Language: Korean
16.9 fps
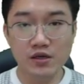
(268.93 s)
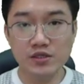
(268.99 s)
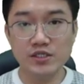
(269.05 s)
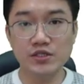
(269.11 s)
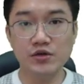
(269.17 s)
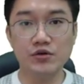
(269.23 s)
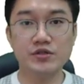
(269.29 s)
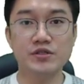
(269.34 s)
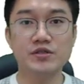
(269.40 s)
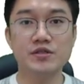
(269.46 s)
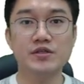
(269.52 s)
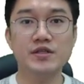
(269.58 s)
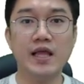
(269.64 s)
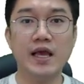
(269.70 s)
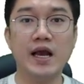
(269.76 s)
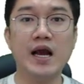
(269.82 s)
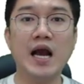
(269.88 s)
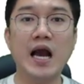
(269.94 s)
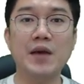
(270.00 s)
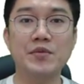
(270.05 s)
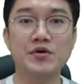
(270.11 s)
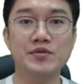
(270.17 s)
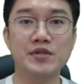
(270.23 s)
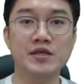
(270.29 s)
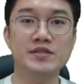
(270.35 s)
그것을 내가
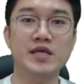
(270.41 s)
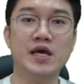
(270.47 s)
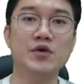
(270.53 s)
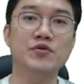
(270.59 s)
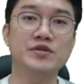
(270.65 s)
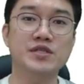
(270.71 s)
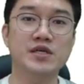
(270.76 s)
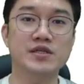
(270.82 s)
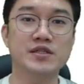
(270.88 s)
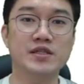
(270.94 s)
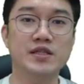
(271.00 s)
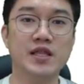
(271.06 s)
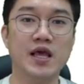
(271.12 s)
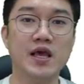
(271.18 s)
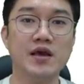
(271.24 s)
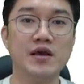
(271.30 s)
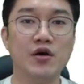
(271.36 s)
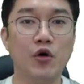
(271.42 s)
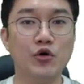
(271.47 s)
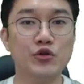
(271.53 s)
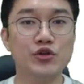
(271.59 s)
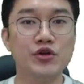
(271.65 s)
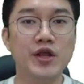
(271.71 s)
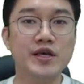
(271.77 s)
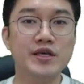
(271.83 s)
감염된 사용자한테
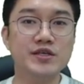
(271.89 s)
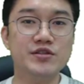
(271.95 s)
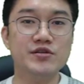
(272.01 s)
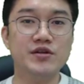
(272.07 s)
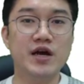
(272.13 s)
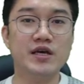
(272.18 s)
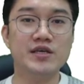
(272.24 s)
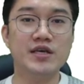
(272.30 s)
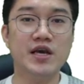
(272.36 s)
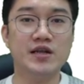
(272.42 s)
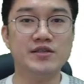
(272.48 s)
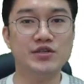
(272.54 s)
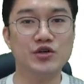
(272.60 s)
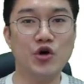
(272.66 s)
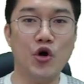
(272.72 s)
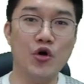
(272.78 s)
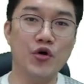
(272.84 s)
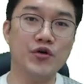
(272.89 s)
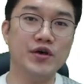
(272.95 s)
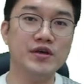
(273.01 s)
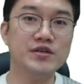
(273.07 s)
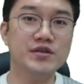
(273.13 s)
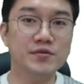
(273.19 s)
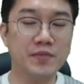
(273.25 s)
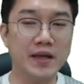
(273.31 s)
어떤 행위들을 하게 하는 거
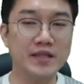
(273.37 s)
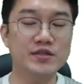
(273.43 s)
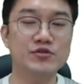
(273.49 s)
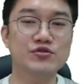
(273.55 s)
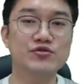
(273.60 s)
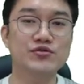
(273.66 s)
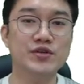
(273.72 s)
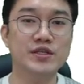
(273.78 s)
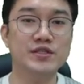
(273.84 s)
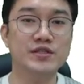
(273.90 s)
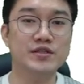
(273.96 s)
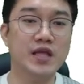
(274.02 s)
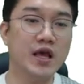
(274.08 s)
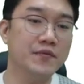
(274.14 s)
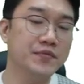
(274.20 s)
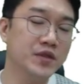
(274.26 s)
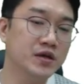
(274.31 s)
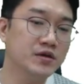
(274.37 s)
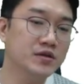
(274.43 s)
이거 만들 수는 있는데